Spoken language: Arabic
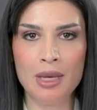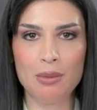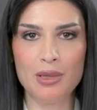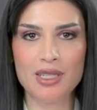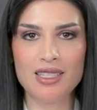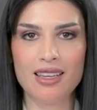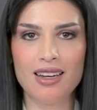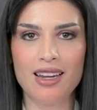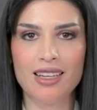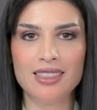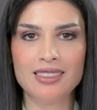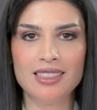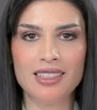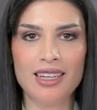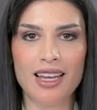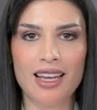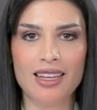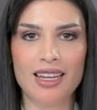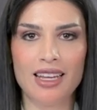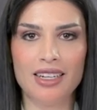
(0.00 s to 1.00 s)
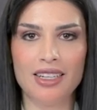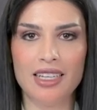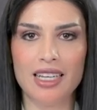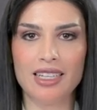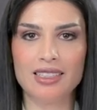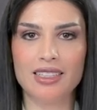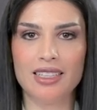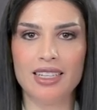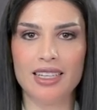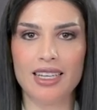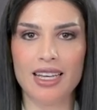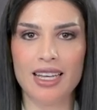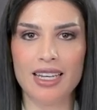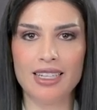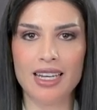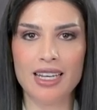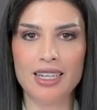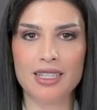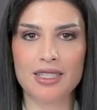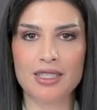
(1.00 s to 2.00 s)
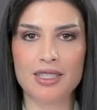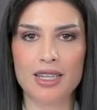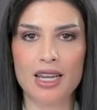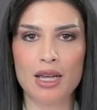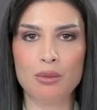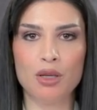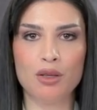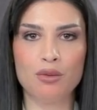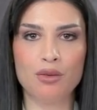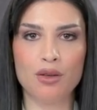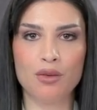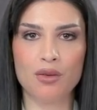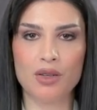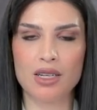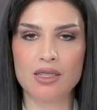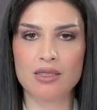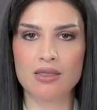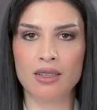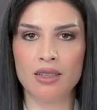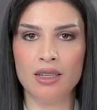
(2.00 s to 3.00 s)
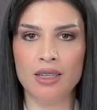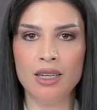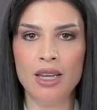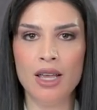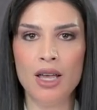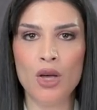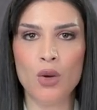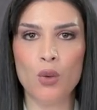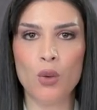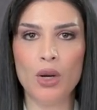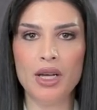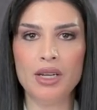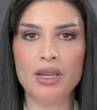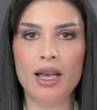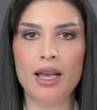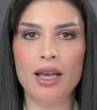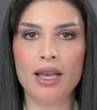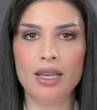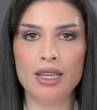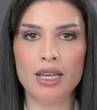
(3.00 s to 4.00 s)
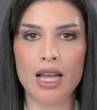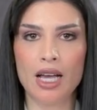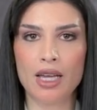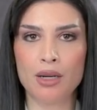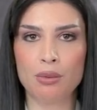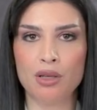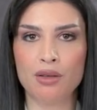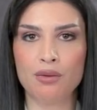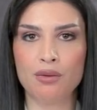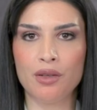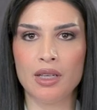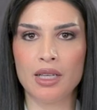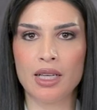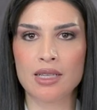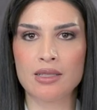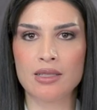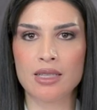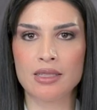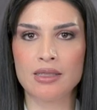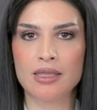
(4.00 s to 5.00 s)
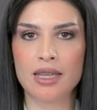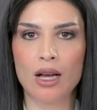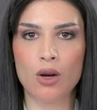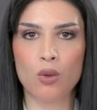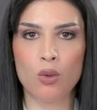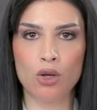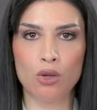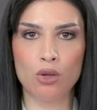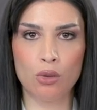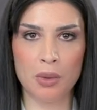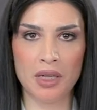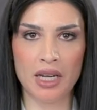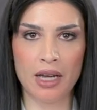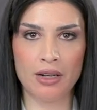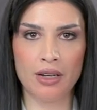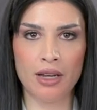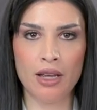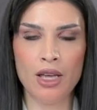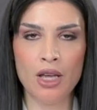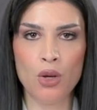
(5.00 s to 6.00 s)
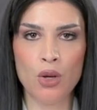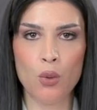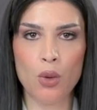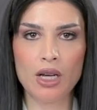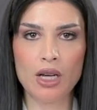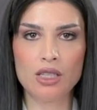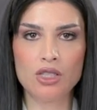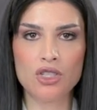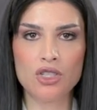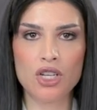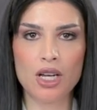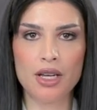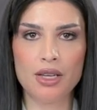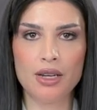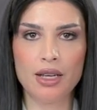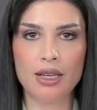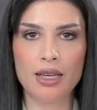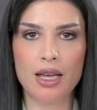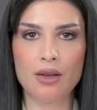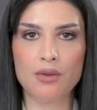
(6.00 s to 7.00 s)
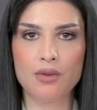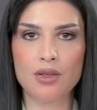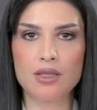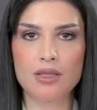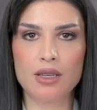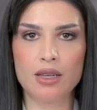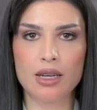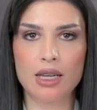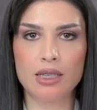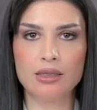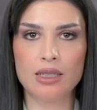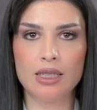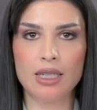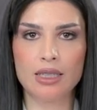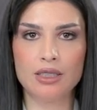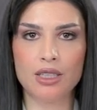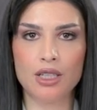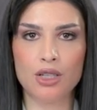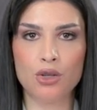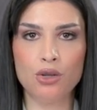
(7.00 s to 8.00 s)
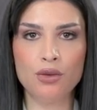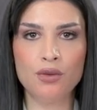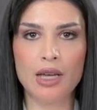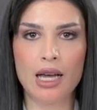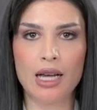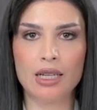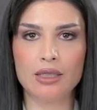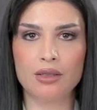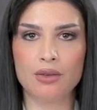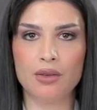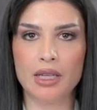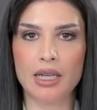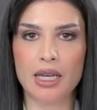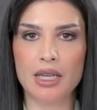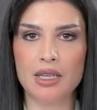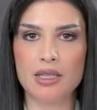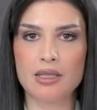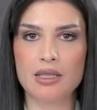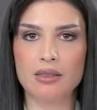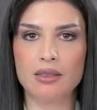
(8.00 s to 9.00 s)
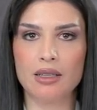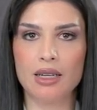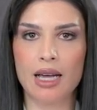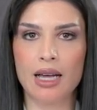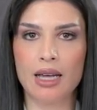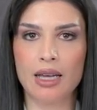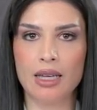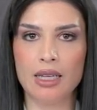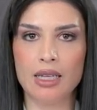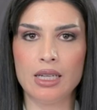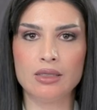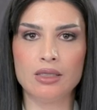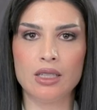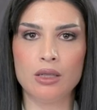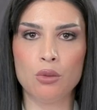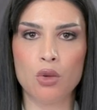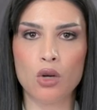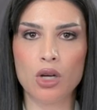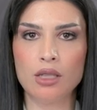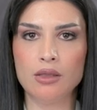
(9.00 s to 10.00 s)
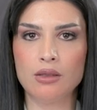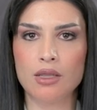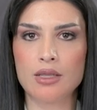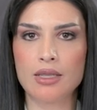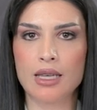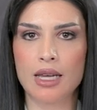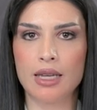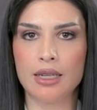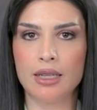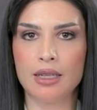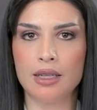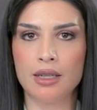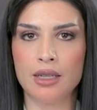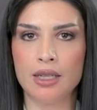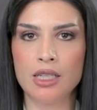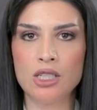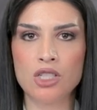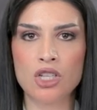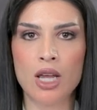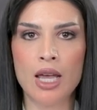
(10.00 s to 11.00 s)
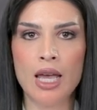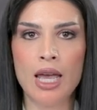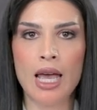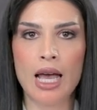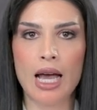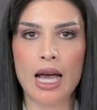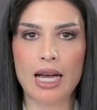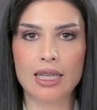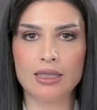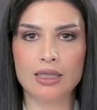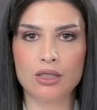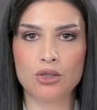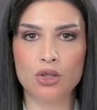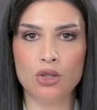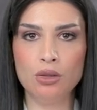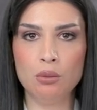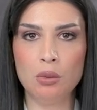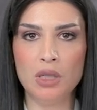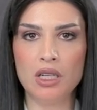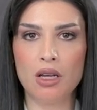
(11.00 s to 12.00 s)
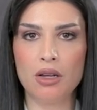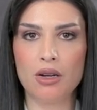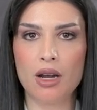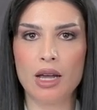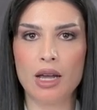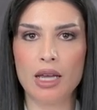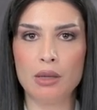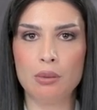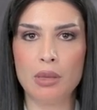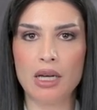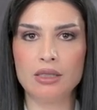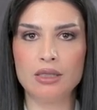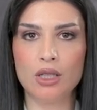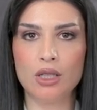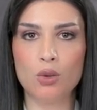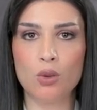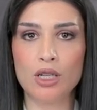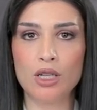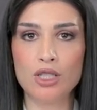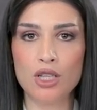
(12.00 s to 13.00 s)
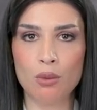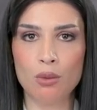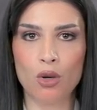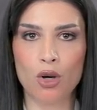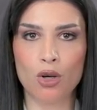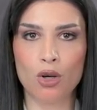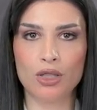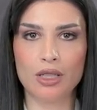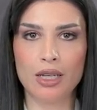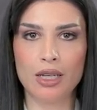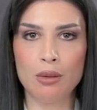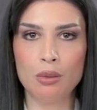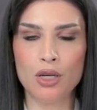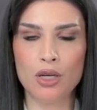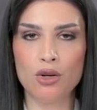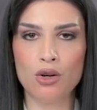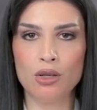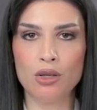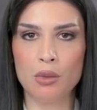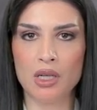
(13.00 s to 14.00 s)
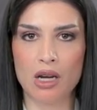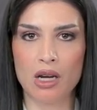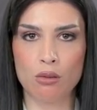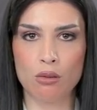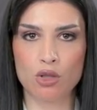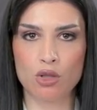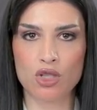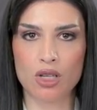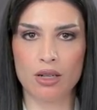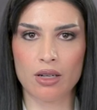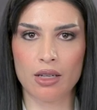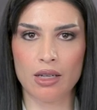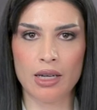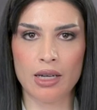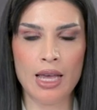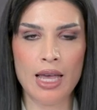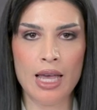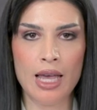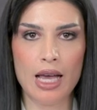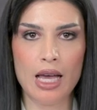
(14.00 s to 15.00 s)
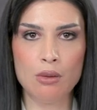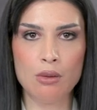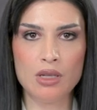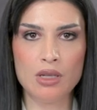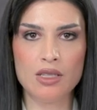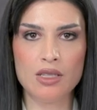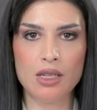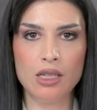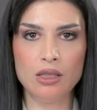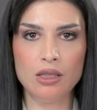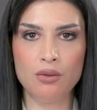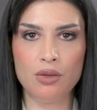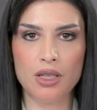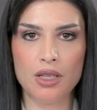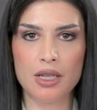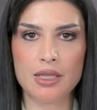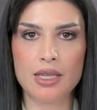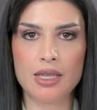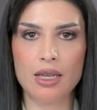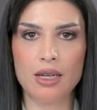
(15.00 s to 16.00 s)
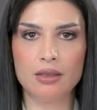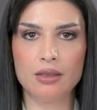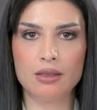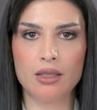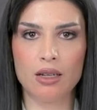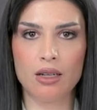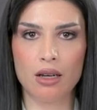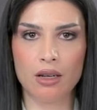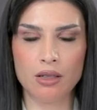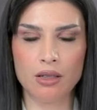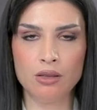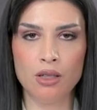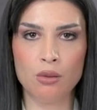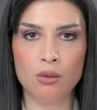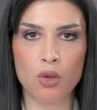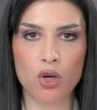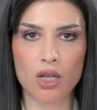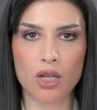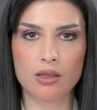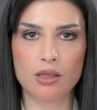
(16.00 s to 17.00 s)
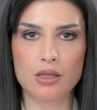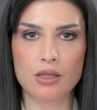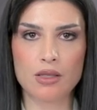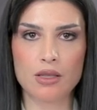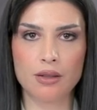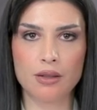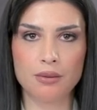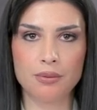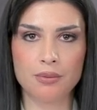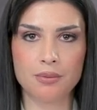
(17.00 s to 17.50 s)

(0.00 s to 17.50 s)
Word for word: بصلاة على نية إحلال السلام في فلسطين وإنهاء الحرب في غزة ولبنان وقد شارك في الصلاة التي رفعت في كنيسة العائلة المقدسة لكريش عدد من الراهبات وجمع كبير من المصلين المزيد في رسالة الأرض المقدسة